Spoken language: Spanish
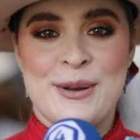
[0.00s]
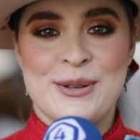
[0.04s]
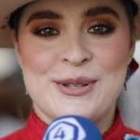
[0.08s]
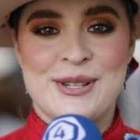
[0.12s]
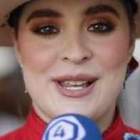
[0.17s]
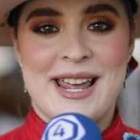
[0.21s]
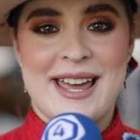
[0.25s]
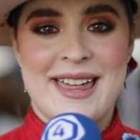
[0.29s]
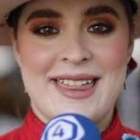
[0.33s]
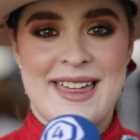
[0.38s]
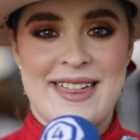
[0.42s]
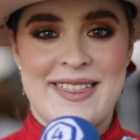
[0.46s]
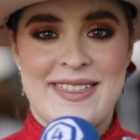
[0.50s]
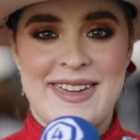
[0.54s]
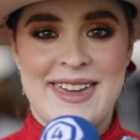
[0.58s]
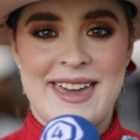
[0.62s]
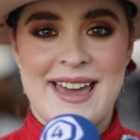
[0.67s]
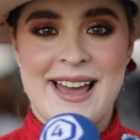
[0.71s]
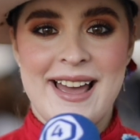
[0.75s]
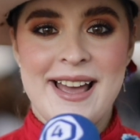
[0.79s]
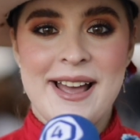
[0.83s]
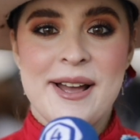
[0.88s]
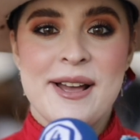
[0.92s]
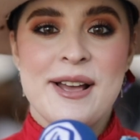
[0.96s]
de cada
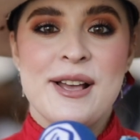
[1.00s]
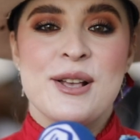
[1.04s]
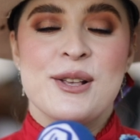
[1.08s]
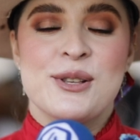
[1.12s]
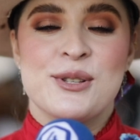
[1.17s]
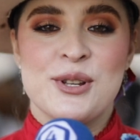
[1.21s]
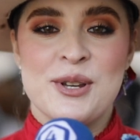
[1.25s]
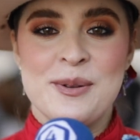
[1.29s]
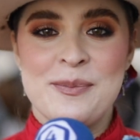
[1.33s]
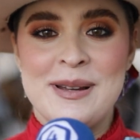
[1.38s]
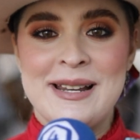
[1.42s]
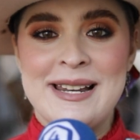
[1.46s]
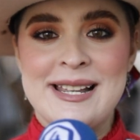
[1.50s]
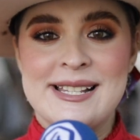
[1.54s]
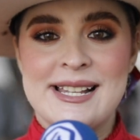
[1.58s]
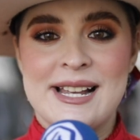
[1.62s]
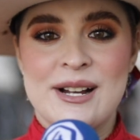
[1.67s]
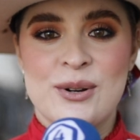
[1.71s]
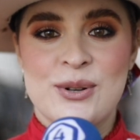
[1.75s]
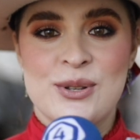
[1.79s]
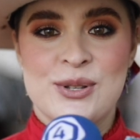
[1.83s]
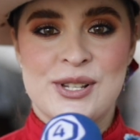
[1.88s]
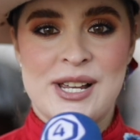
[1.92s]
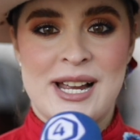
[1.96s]
día. Soy Melisa
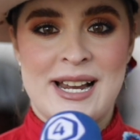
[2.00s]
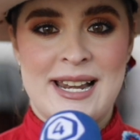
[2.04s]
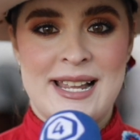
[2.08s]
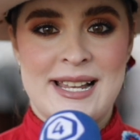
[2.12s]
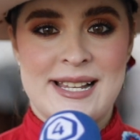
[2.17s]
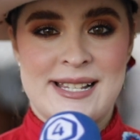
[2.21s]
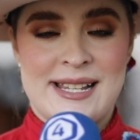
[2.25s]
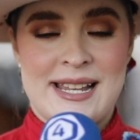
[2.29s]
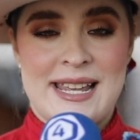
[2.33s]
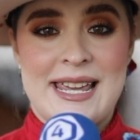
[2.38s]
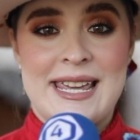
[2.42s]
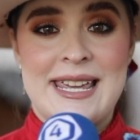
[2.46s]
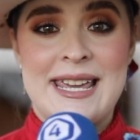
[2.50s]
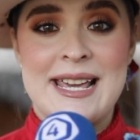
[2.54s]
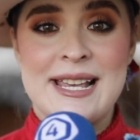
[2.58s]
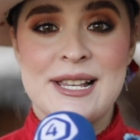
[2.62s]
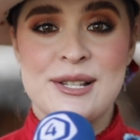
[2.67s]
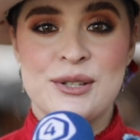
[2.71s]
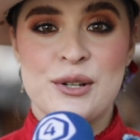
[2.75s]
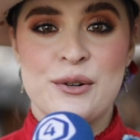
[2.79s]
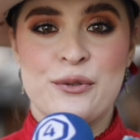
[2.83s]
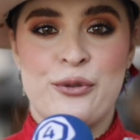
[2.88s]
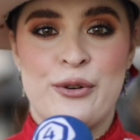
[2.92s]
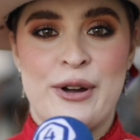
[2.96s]
González y
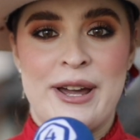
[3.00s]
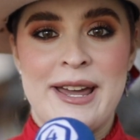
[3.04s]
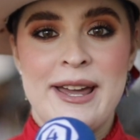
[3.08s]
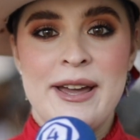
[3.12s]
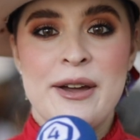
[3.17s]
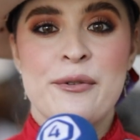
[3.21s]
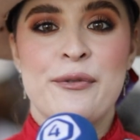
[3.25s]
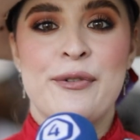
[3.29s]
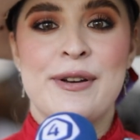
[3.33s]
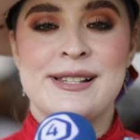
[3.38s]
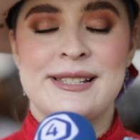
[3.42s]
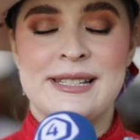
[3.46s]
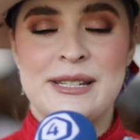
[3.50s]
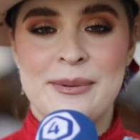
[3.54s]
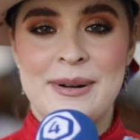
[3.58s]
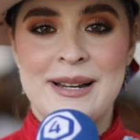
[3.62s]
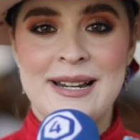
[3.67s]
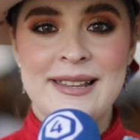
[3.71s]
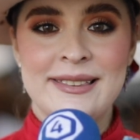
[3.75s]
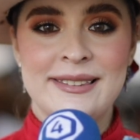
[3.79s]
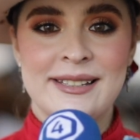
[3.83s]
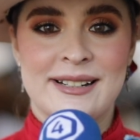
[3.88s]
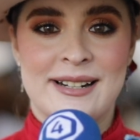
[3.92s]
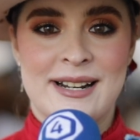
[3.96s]
esto fue
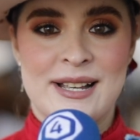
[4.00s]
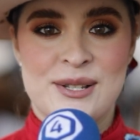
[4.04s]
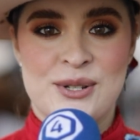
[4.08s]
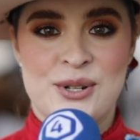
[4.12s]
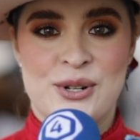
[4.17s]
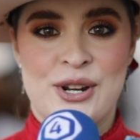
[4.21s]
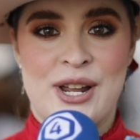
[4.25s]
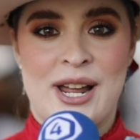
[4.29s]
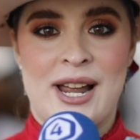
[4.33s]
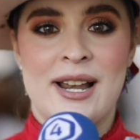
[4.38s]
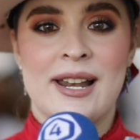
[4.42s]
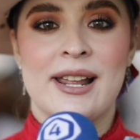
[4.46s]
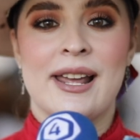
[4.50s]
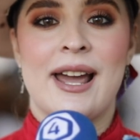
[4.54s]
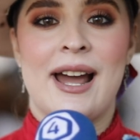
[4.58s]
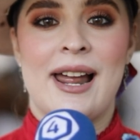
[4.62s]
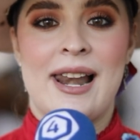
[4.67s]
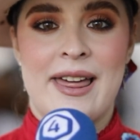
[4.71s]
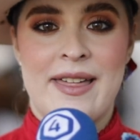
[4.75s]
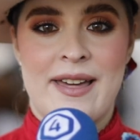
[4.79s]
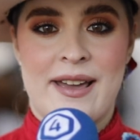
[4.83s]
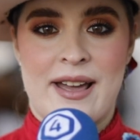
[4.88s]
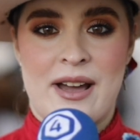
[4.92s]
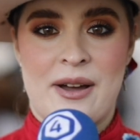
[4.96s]
Festival Internacional
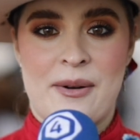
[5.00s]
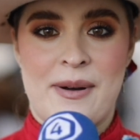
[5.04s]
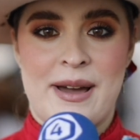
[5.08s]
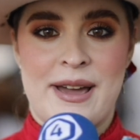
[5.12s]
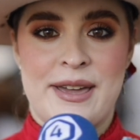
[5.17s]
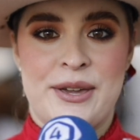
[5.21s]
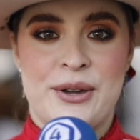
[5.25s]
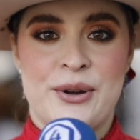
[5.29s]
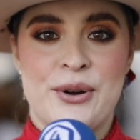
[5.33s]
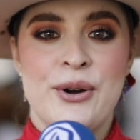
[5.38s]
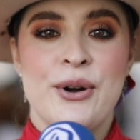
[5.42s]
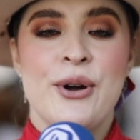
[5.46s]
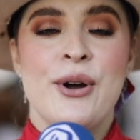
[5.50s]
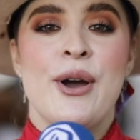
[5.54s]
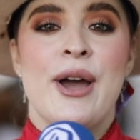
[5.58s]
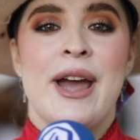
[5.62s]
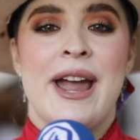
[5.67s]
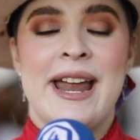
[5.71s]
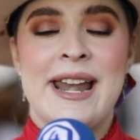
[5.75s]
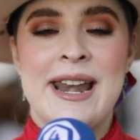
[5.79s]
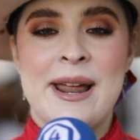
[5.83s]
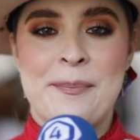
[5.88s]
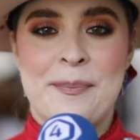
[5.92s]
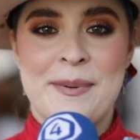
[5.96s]
Cala de Caballo
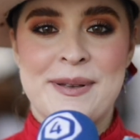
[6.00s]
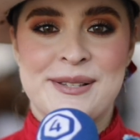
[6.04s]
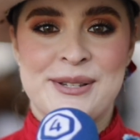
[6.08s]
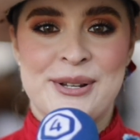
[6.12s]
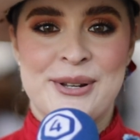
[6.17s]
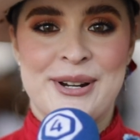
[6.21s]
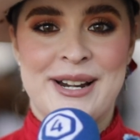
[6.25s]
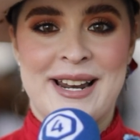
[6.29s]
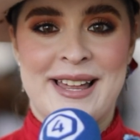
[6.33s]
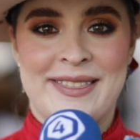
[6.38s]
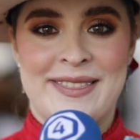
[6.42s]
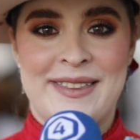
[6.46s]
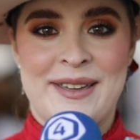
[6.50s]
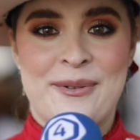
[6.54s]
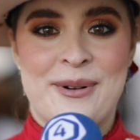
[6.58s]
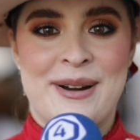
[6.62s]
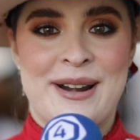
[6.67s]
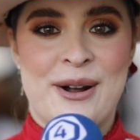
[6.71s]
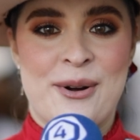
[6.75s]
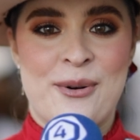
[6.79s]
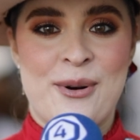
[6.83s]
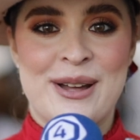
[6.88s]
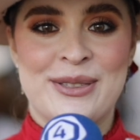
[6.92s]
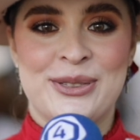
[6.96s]
en Apaso el Grande,
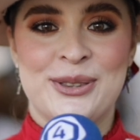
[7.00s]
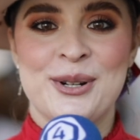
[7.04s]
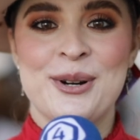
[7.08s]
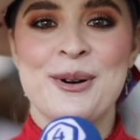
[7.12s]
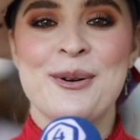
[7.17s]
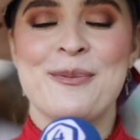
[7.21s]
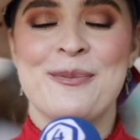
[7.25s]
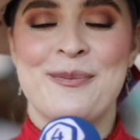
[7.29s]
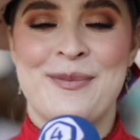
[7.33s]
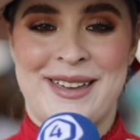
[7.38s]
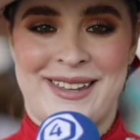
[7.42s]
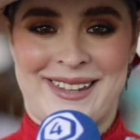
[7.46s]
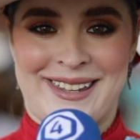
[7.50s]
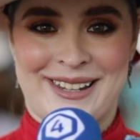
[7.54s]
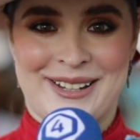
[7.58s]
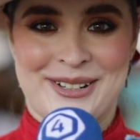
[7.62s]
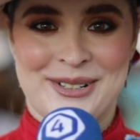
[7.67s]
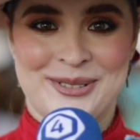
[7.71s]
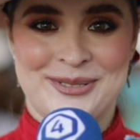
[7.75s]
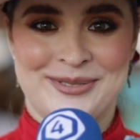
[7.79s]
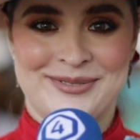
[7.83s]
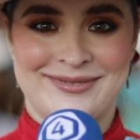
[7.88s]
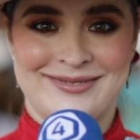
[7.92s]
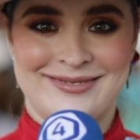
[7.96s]
Guanajuato,
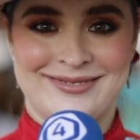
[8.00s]
México.